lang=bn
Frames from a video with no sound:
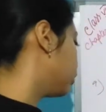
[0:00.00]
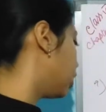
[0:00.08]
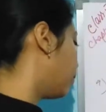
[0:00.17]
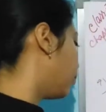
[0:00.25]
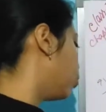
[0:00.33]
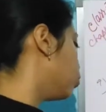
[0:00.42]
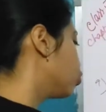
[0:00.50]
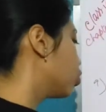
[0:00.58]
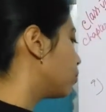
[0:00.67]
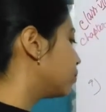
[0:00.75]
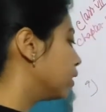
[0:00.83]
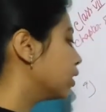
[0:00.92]
তারপর হলো
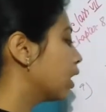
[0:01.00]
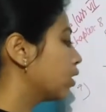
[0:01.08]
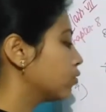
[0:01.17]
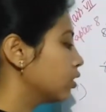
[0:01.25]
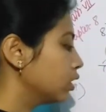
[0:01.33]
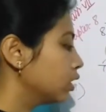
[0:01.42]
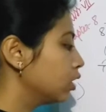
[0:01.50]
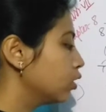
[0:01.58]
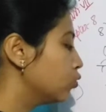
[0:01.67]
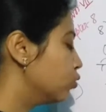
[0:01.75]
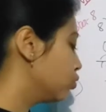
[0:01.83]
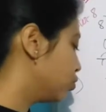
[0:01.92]
শব্দের কারণে কি
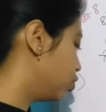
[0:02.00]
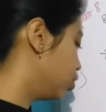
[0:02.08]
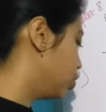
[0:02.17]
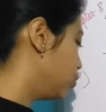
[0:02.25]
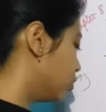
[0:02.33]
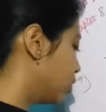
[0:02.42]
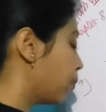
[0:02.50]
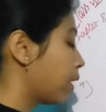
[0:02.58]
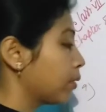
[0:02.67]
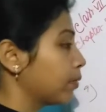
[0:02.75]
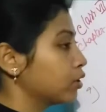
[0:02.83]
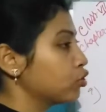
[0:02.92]
কি রোগ সৃষ্টি হতে
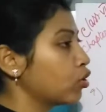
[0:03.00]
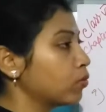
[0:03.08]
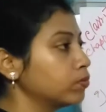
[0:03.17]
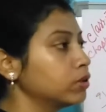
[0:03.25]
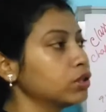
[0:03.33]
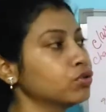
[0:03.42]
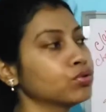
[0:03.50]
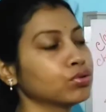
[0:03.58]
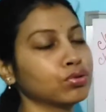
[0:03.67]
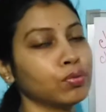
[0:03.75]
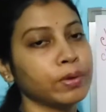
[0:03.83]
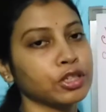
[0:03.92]
পারে মানে শব্দের
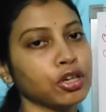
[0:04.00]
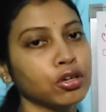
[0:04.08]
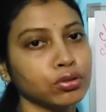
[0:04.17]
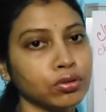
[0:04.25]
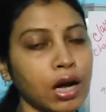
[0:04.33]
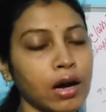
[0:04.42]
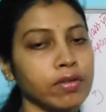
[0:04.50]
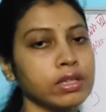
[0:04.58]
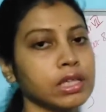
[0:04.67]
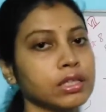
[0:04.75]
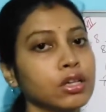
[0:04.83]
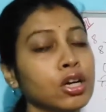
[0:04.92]
জন্য পেশাগত কারণে
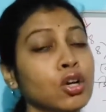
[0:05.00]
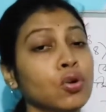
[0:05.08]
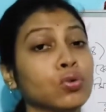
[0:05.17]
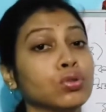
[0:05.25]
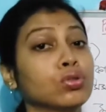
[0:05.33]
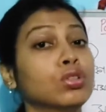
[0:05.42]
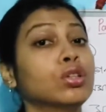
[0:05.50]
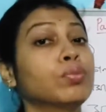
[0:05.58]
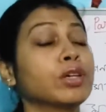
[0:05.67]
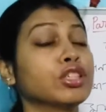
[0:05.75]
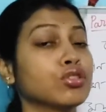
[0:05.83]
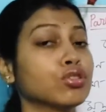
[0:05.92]
যাদের অত্যধিক
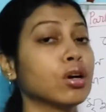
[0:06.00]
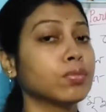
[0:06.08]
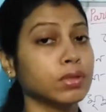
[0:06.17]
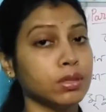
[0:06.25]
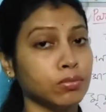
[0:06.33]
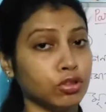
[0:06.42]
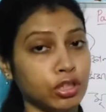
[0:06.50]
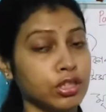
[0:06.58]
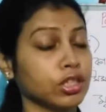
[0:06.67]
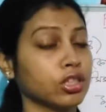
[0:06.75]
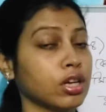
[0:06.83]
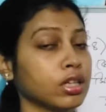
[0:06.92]
বেশি শব্দের মধ্যে
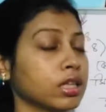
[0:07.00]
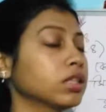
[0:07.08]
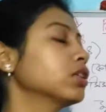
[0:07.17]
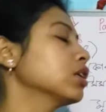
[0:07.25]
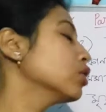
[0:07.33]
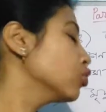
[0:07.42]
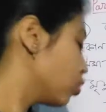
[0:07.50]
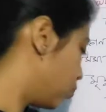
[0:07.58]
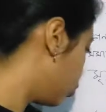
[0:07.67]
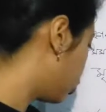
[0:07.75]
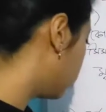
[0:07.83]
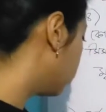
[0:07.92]
যেতে হয় তাদের কি কি
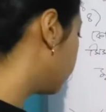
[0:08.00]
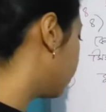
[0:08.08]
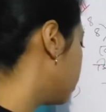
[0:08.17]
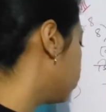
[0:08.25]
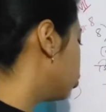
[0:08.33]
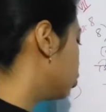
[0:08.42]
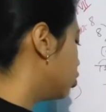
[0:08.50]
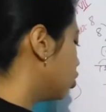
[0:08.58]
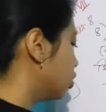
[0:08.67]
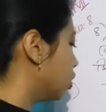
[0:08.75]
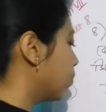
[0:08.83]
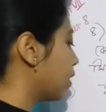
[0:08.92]
সমস্যা হতে পারে
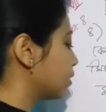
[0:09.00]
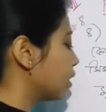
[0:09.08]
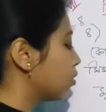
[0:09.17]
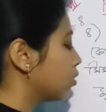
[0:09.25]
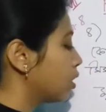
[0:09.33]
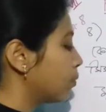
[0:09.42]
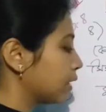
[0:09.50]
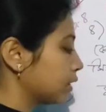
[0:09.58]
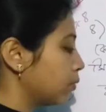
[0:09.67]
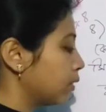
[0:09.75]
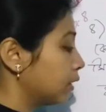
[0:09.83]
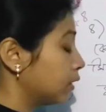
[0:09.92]
বধিরতা মাথা ঘোরা
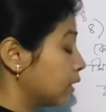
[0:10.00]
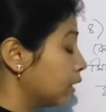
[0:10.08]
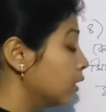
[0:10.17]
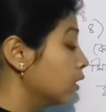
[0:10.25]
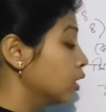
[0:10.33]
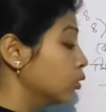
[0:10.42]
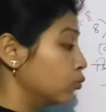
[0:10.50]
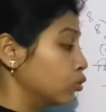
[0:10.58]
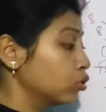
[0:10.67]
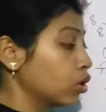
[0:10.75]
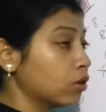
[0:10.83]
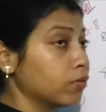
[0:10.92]
মাথা ব্যথা
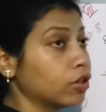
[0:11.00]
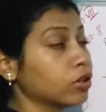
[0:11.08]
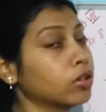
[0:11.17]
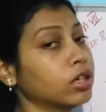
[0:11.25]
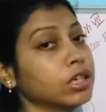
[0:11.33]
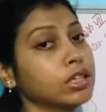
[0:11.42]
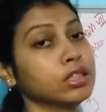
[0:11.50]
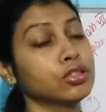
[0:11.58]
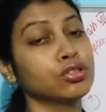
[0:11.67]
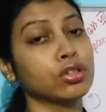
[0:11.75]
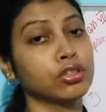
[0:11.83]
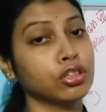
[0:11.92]
মুখ ধরফর করা
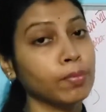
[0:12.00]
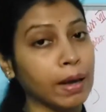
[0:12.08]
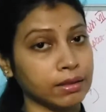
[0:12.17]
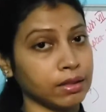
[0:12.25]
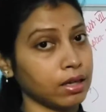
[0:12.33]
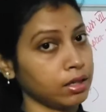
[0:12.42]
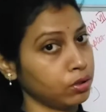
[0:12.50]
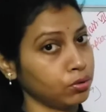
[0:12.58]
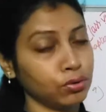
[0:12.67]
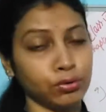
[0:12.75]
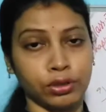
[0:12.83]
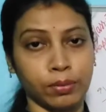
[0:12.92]
হৃদযন্ত্রে ব্যথা
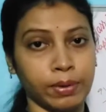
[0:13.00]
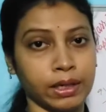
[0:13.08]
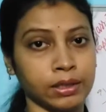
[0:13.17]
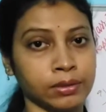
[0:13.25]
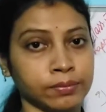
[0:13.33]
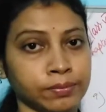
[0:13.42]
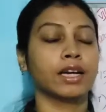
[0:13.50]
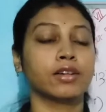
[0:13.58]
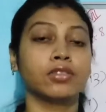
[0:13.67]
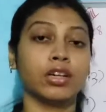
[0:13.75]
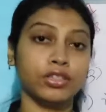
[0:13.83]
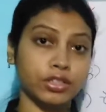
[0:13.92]
এগুলো হতে পারে
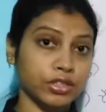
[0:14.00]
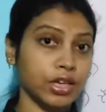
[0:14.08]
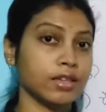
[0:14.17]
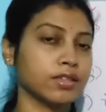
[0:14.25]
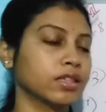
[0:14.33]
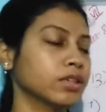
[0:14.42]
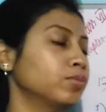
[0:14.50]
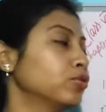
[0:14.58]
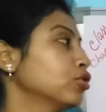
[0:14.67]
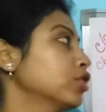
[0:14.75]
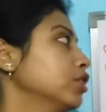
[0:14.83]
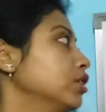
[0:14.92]
এখন আসি স্বাস্থ্যের
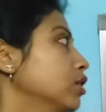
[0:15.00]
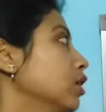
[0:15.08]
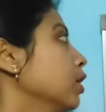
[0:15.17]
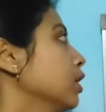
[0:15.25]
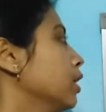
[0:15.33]
প্রকৃতিতে